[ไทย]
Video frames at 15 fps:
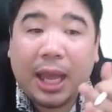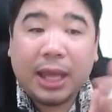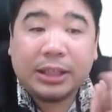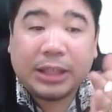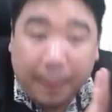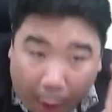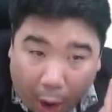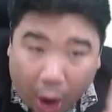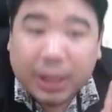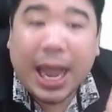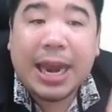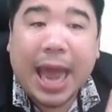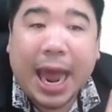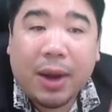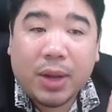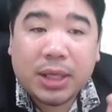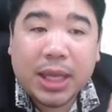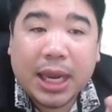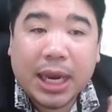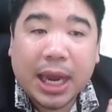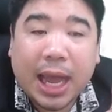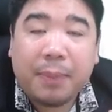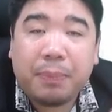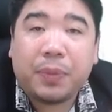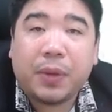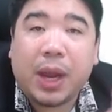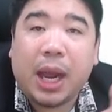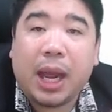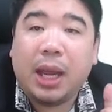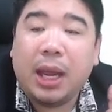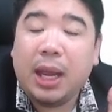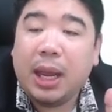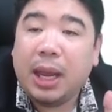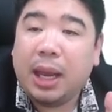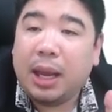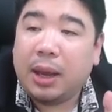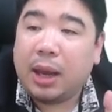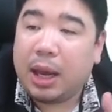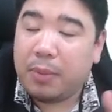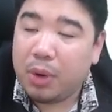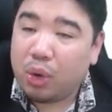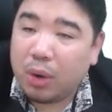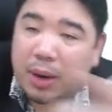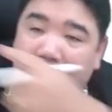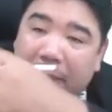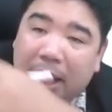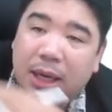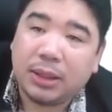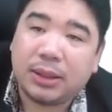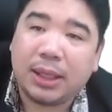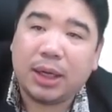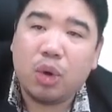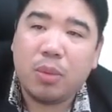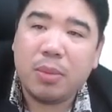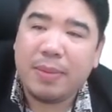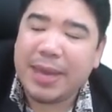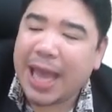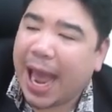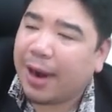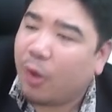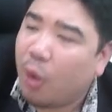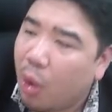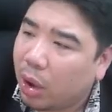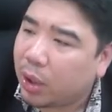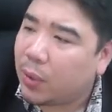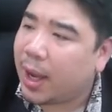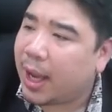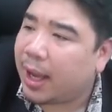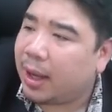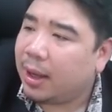เฉพาะการหารด้วยสี่นะครับนะเออบางคนไปเปิดหนังสือดูมันมีหารหกด้วย